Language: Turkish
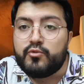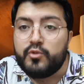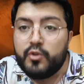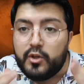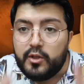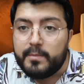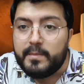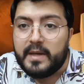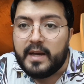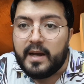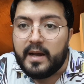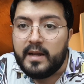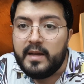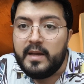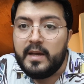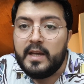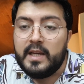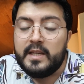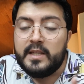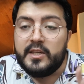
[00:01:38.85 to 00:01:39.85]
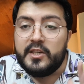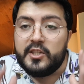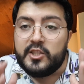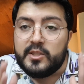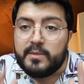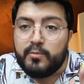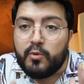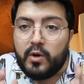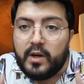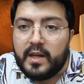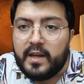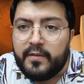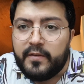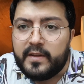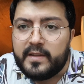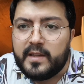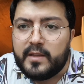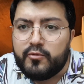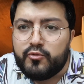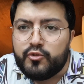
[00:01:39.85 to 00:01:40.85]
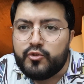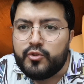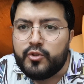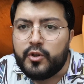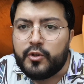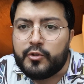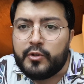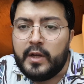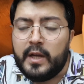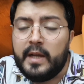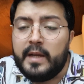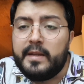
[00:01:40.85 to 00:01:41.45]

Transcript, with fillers: Diyorum ya, iş muhalefete düşüyor.